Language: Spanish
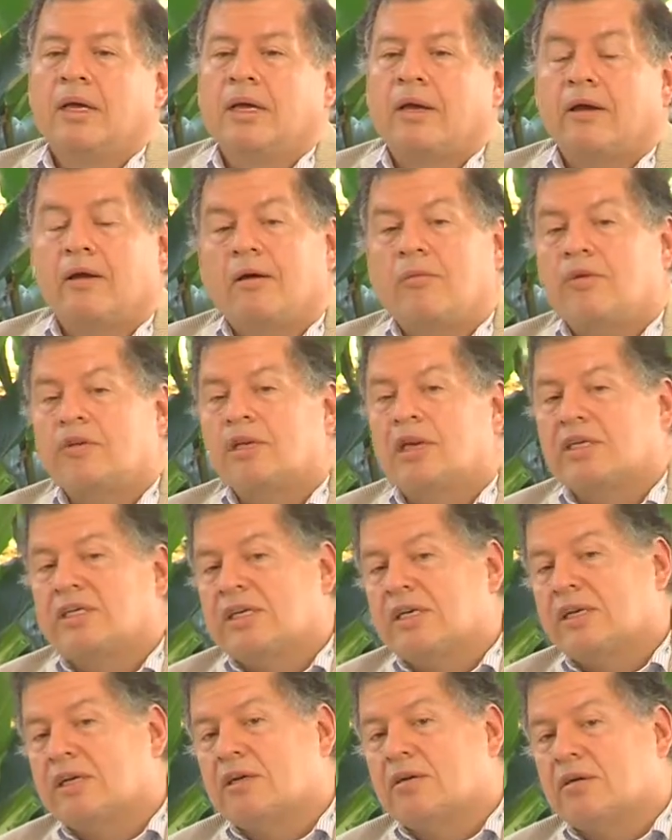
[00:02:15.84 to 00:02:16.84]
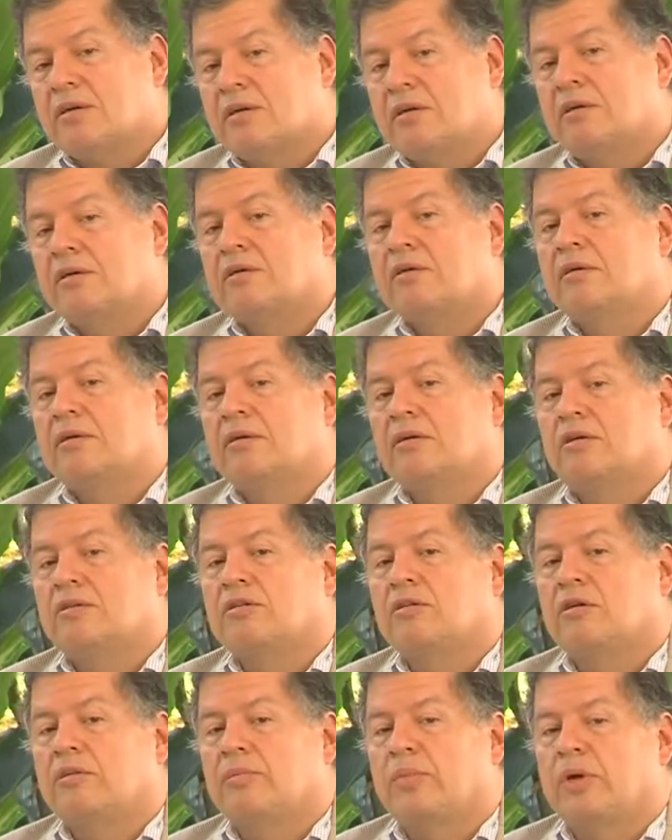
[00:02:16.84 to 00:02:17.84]
¿Qué vamos a hacer con los
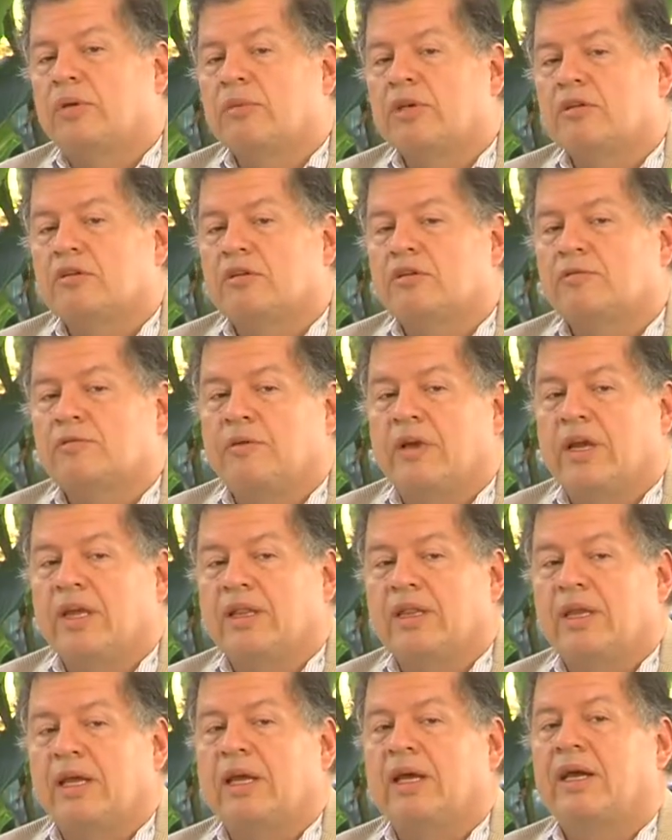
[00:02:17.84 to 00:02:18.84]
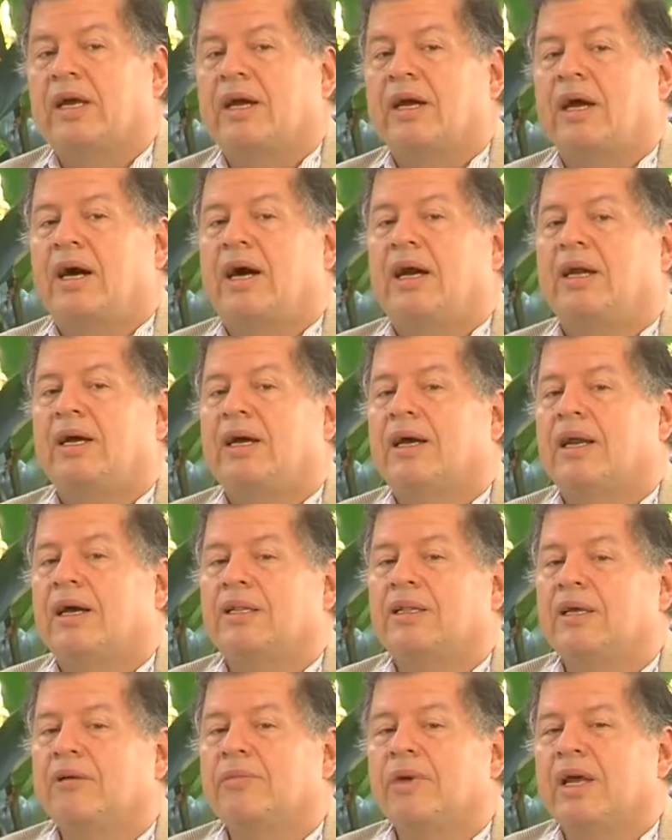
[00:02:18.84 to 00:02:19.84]
compromisos frente a las
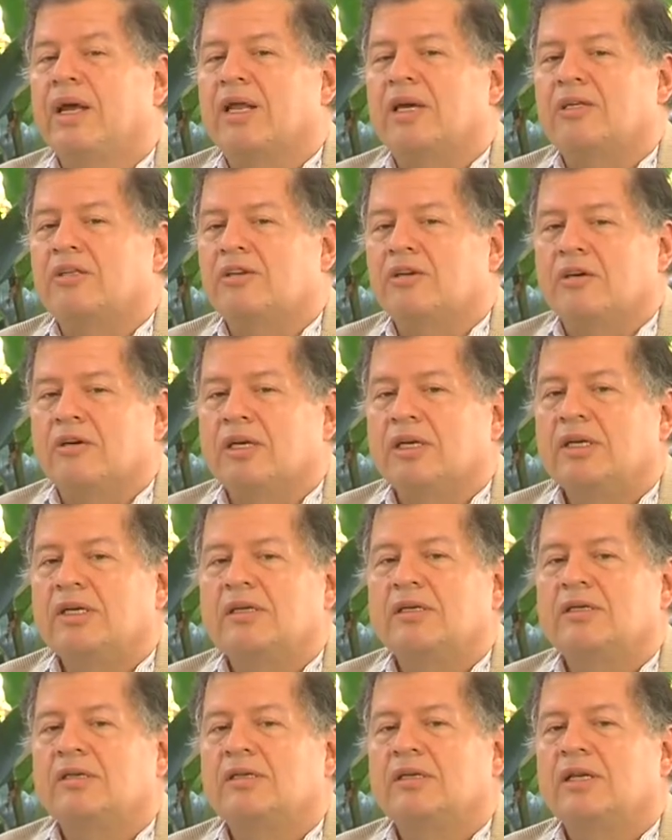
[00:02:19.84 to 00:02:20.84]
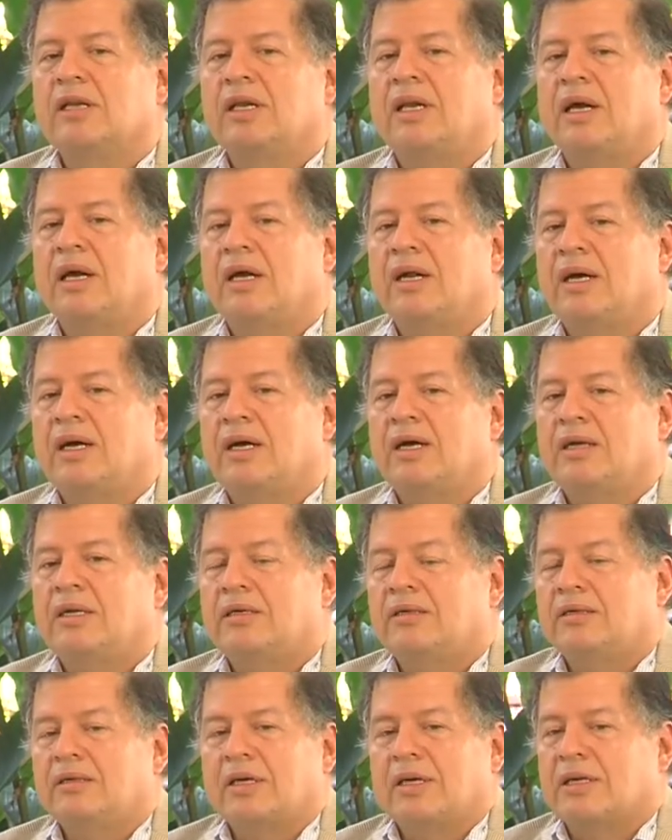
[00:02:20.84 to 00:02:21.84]
grandes migraciones y el
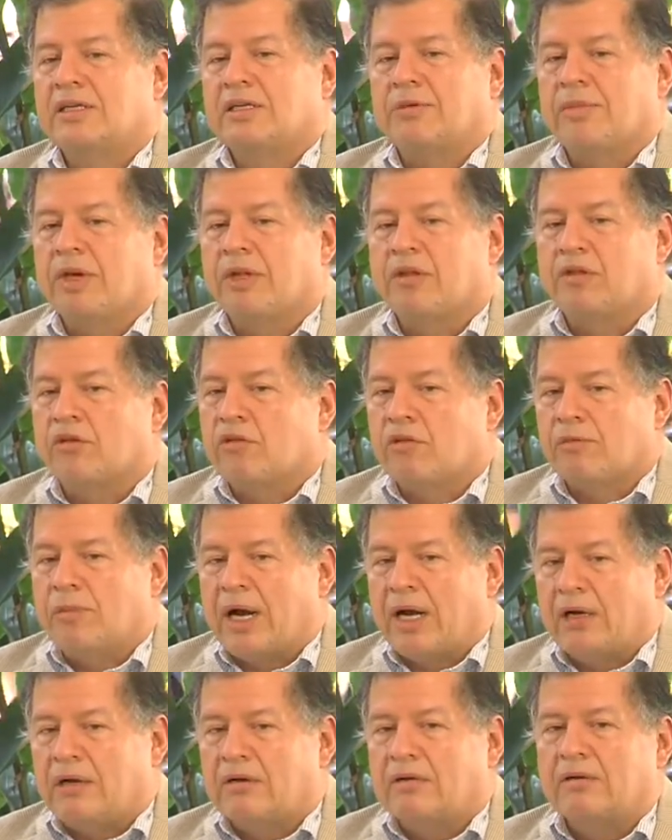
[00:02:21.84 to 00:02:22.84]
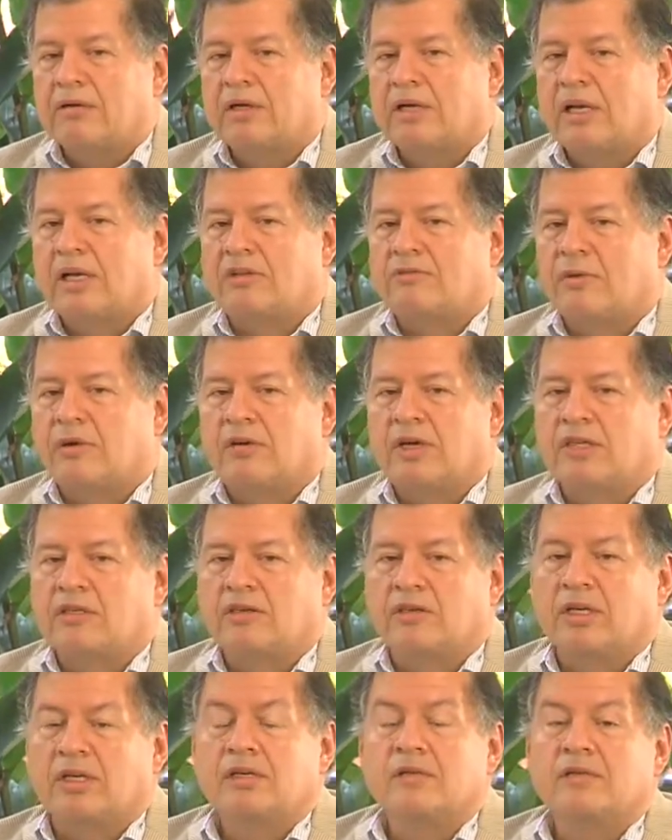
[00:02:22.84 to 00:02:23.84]
gran crecimiento urbano y las
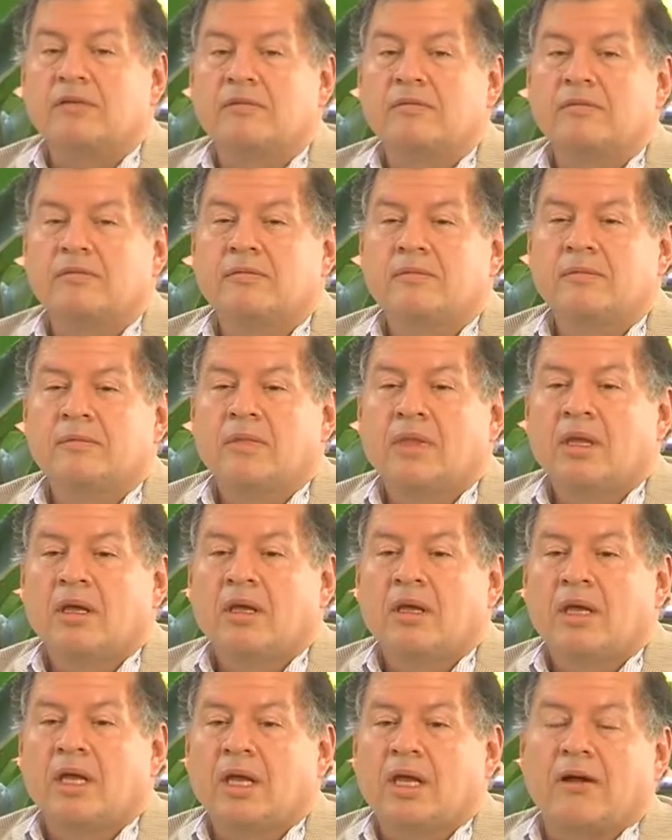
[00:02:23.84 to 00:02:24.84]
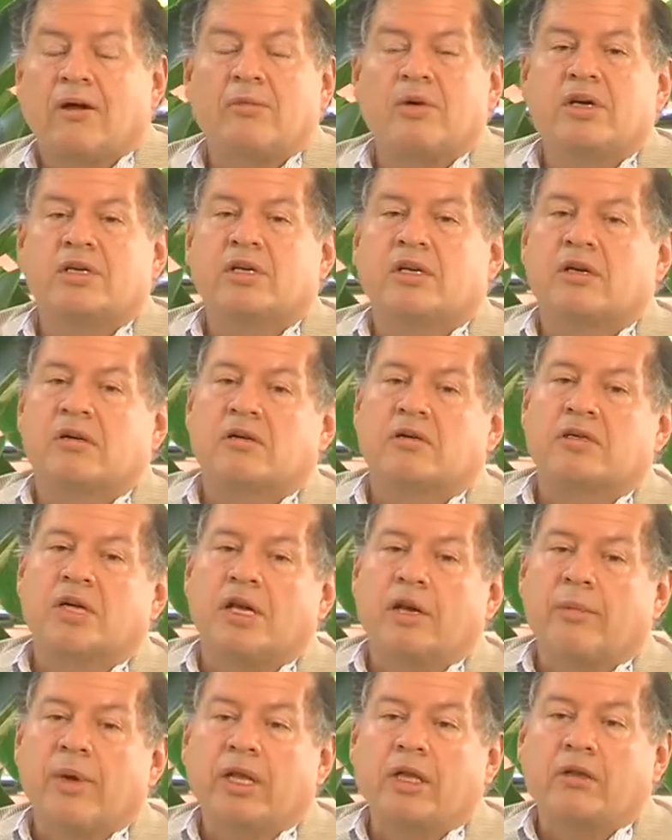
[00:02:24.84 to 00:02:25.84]
poblaciones? ¿Y qué vamos a hacer con los
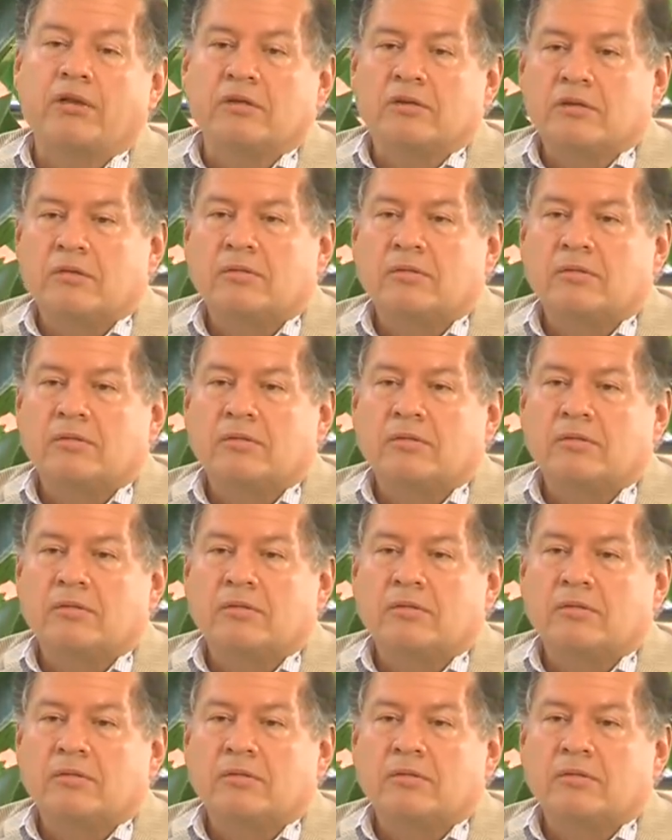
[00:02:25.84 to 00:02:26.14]
alimentos?